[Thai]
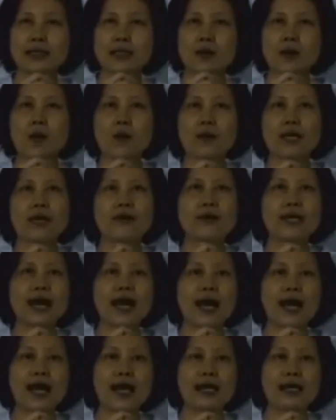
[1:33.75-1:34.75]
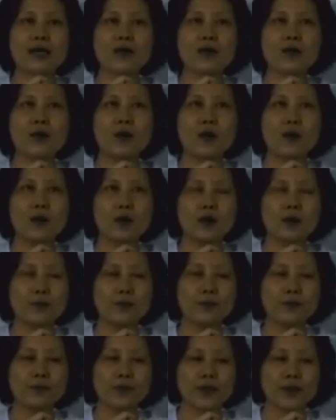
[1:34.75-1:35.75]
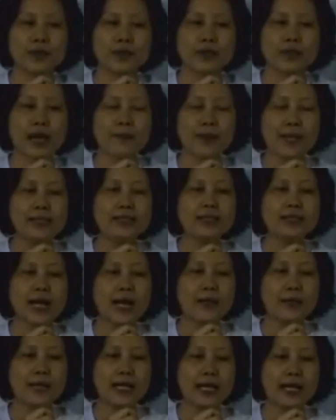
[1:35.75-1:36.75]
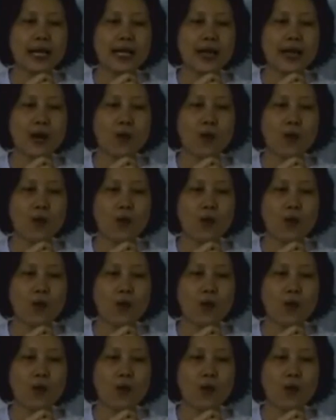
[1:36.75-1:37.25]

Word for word: ของเราได้แล้วก็สามารถที่จะทำอะไรให้เรา